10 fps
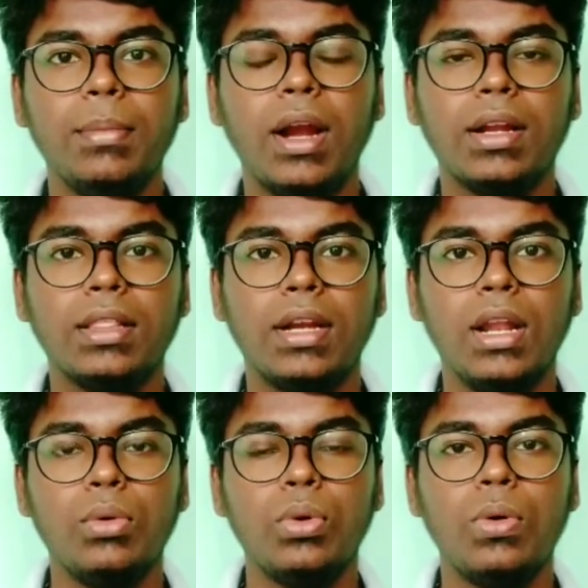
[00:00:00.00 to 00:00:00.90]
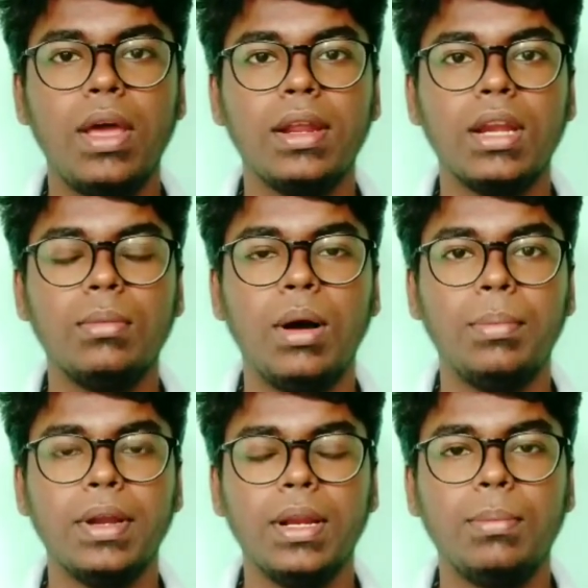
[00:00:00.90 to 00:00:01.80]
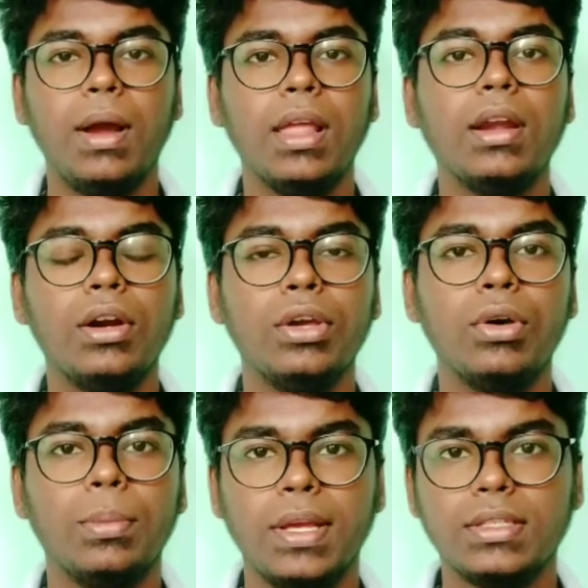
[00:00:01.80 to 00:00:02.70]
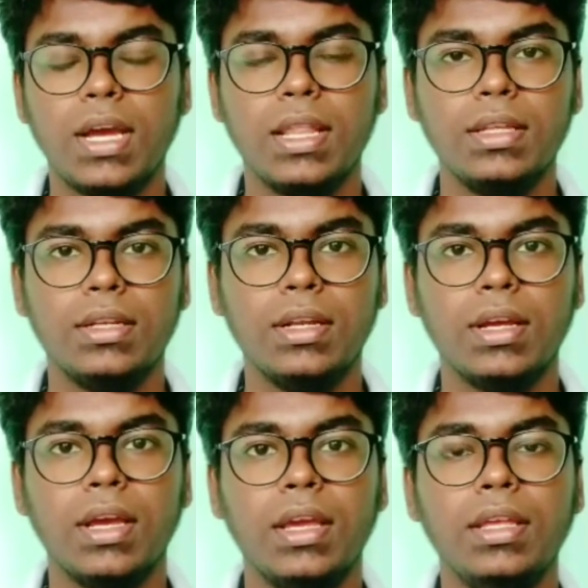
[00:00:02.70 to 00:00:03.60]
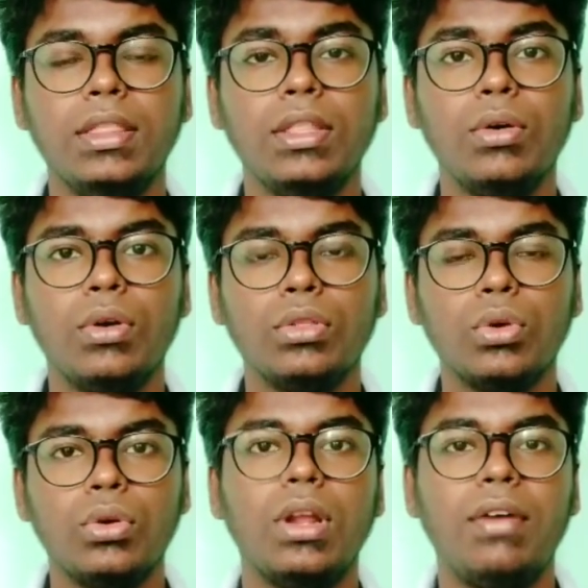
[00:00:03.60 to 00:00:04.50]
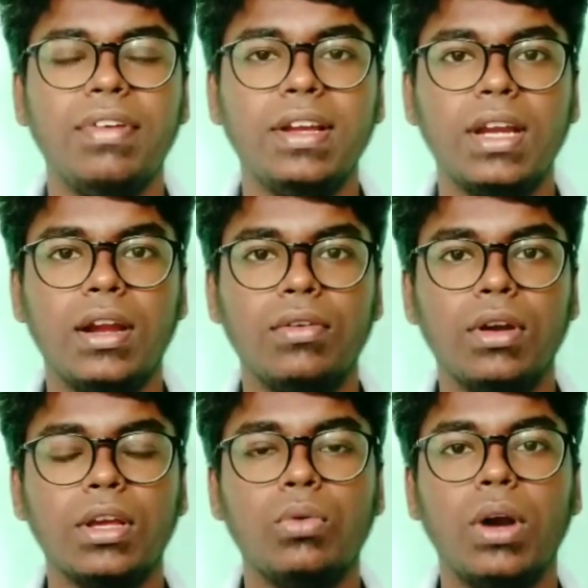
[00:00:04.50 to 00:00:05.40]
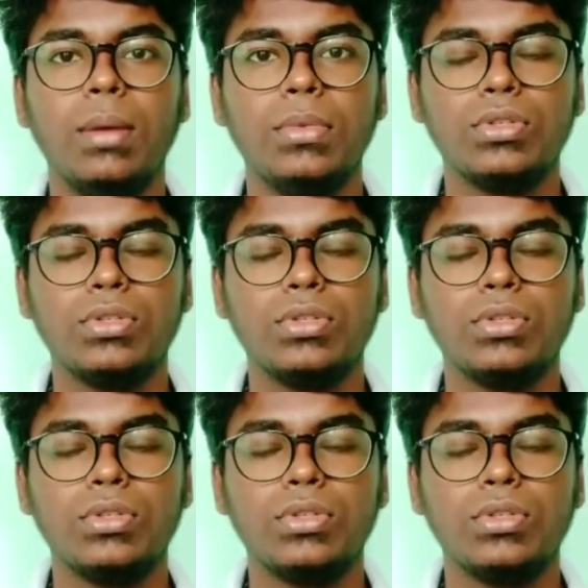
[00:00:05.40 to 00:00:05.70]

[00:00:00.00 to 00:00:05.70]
மாற்றத்தினால உருவாயிருக்கலாம் அப்படின்னு பலருடைய ஒரு பேச்சா இருந்துட்டு இருக்கு இந்த ஒரு தொற்று அஃபெக்ட் ஆனவங்களுக்கு உடம்பு